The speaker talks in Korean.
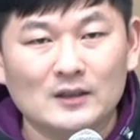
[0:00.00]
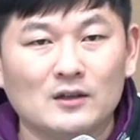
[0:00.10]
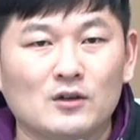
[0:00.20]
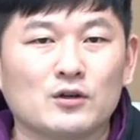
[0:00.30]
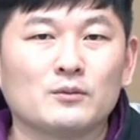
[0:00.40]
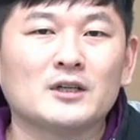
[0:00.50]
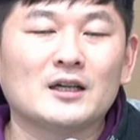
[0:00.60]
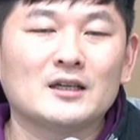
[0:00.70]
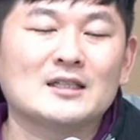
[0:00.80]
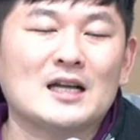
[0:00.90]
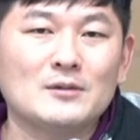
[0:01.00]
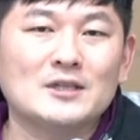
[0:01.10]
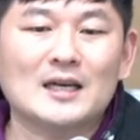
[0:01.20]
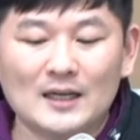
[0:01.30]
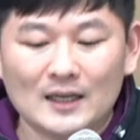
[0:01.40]
어, 정말 삶을
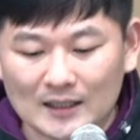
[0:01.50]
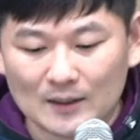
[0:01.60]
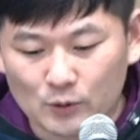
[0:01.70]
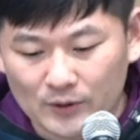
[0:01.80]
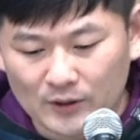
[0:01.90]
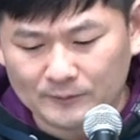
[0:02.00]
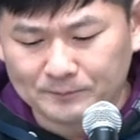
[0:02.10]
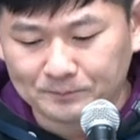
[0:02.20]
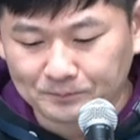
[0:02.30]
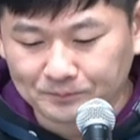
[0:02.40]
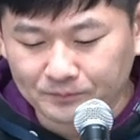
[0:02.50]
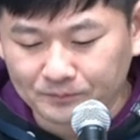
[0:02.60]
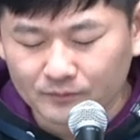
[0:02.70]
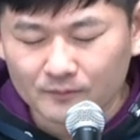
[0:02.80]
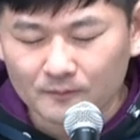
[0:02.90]
살아가다 보면
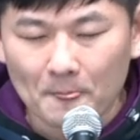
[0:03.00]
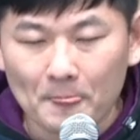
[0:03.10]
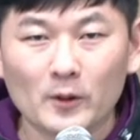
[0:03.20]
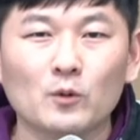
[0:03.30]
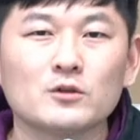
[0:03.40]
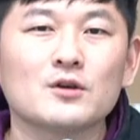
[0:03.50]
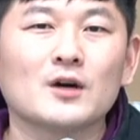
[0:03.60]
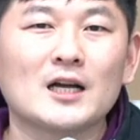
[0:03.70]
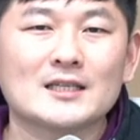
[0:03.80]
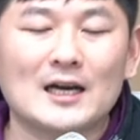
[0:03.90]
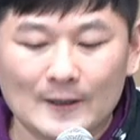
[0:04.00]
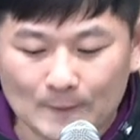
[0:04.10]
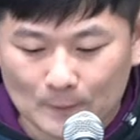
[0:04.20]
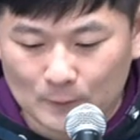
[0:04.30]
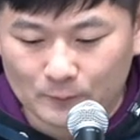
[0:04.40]
공정하지
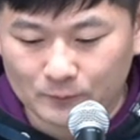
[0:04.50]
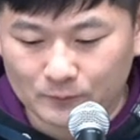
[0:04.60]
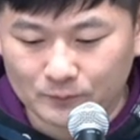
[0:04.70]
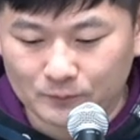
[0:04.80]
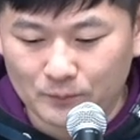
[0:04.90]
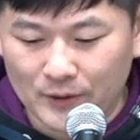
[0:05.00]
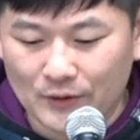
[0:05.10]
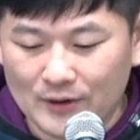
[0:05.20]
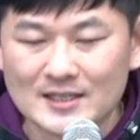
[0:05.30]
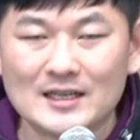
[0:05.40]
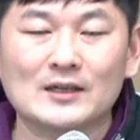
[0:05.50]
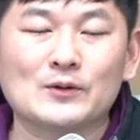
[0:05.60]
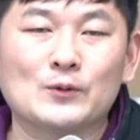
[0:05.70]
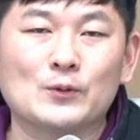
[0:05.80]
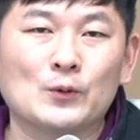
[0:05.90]
않고 폐허하지
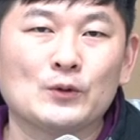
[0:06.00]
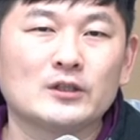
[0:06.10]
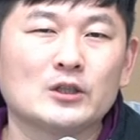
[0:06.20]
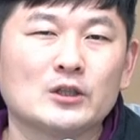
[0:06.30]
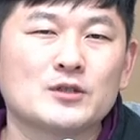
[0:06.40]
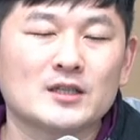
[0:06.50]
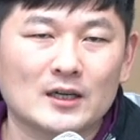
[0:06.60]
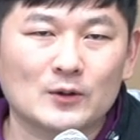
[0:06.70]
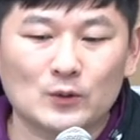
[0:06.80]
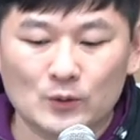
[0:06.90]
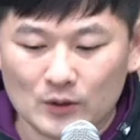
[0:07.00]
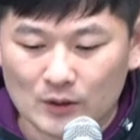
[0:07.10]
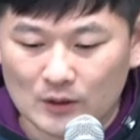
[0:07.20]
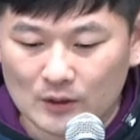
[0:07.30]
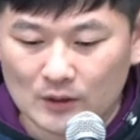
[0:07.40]
않고 의롭지 않고
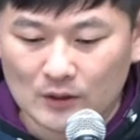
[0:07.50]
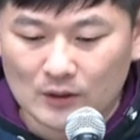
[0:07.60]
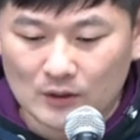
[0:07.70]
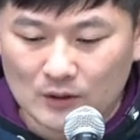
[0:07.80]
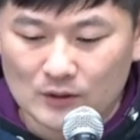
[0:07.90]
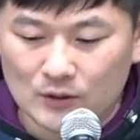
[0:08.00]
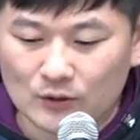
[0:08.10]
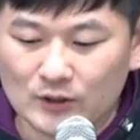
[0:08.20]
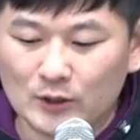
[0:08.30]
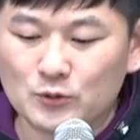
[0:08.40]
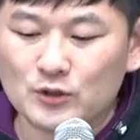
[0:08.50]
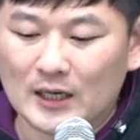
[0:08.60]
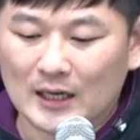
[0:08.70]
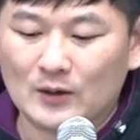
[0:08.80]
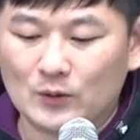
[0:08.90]
어, 정의롭지
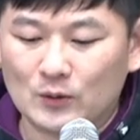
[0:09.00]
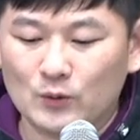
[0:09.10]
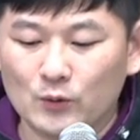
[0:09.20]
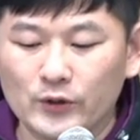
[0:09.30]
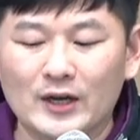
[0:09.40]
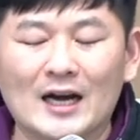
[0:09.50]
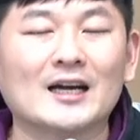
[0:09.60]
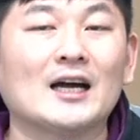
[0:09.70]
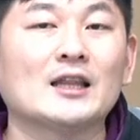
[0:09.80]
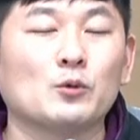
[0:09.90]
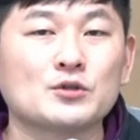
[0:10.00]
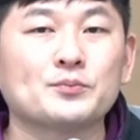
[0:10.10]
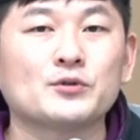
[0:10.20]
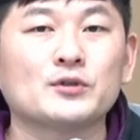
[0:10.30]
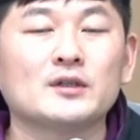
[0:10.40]
않고 오히려 악한
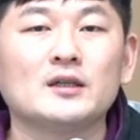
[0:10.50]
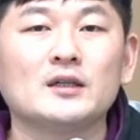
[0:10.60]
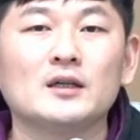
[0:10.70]
모습들을